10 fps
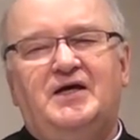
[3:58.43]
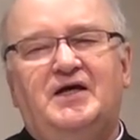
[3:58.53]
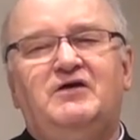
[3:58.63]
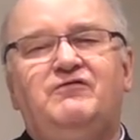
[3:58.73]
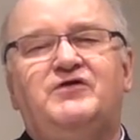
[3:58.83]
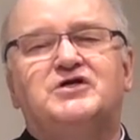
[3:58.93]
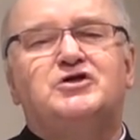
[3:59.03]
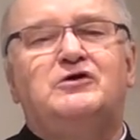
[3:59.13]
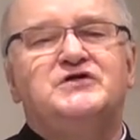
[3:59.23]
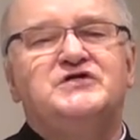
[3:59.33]
i
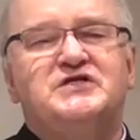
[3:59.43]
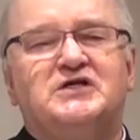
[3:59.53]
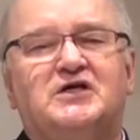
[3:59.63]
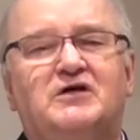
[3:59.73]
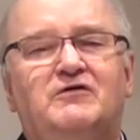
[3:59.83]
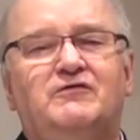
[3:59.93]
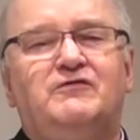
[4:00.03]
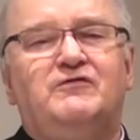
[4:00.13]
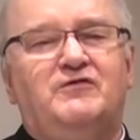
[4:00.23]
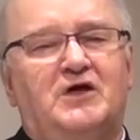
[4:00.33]
wierzących
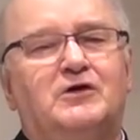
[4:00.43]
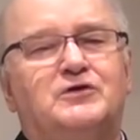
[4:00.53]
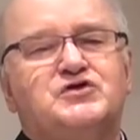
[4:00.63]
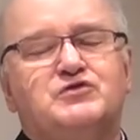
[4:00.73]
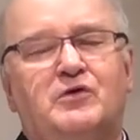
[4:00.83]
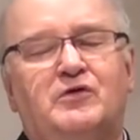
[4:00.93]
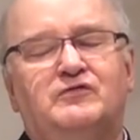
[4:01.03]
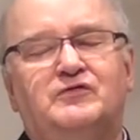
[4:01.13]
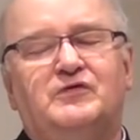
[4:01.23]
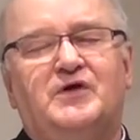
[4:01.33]
w Jego
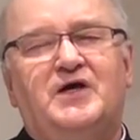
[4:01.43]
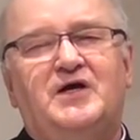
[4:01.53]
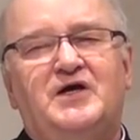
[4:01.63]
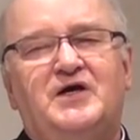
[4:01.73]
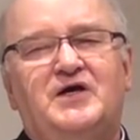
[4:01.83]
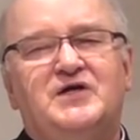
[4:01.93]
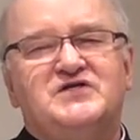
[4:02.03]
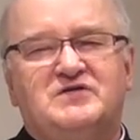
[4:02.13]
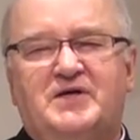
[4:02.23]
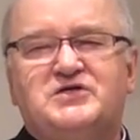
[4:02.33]
Słowu.
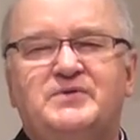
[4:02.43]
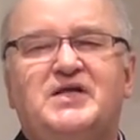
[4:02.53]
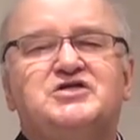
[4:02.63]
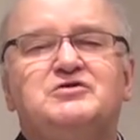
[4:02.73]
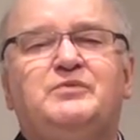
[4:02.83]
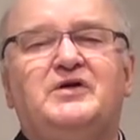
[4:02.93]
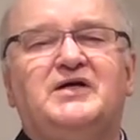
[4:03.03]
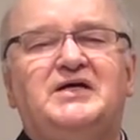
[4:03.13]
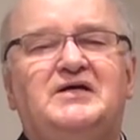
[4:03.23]
Zobaczmy, na czym polega